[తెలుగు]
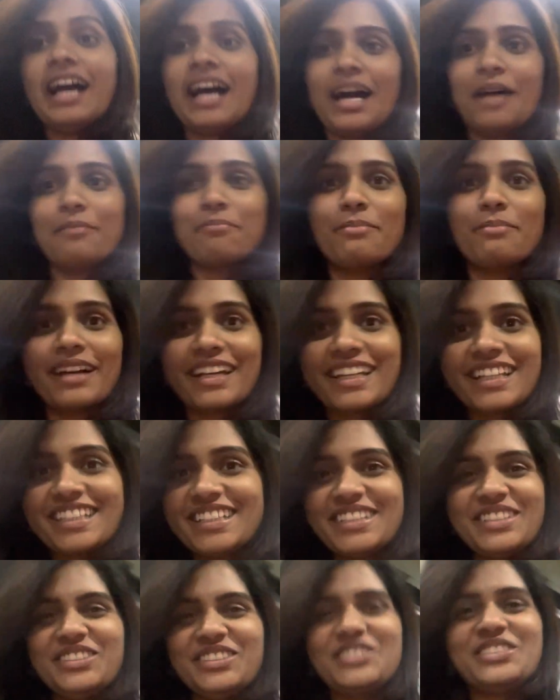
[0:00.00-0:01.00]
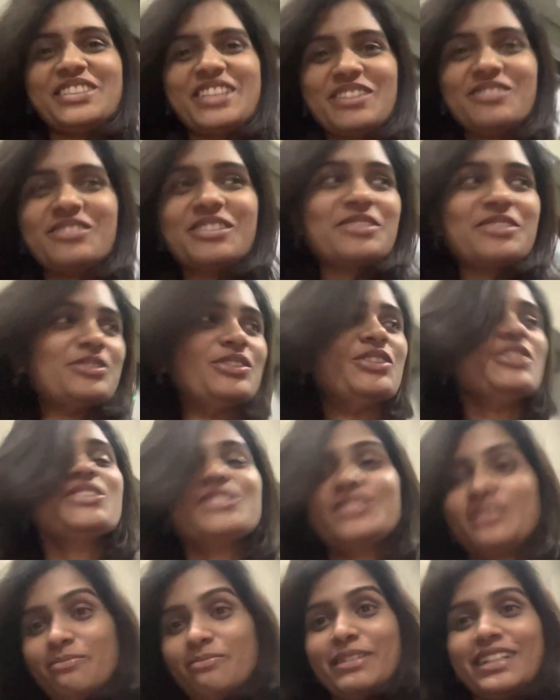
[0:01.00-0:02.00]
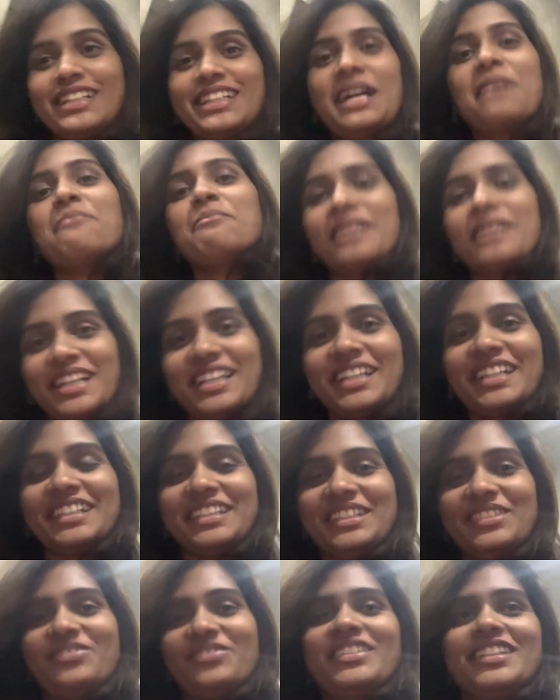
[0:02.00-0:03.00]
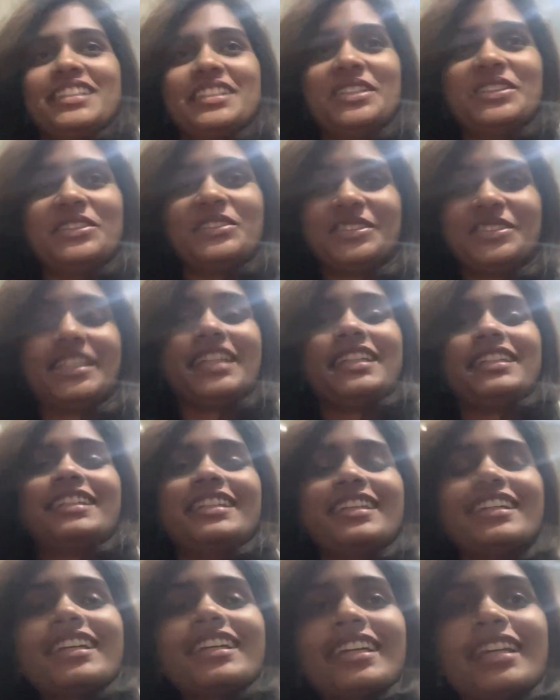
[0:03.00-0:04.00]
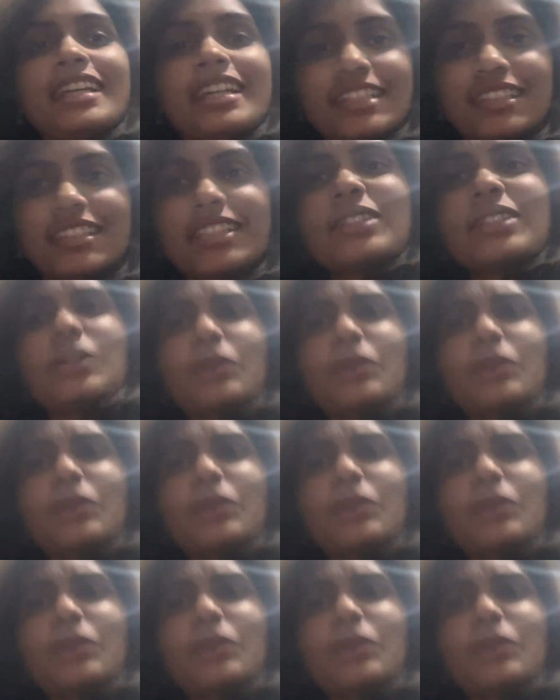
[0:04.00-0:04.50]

అబ్బాయిలకి యూజ్ అవ్వవు బట్ అమ్మాయిలకి డెఫినెట్గా యూజ్ అవుతాయి దీంట్లో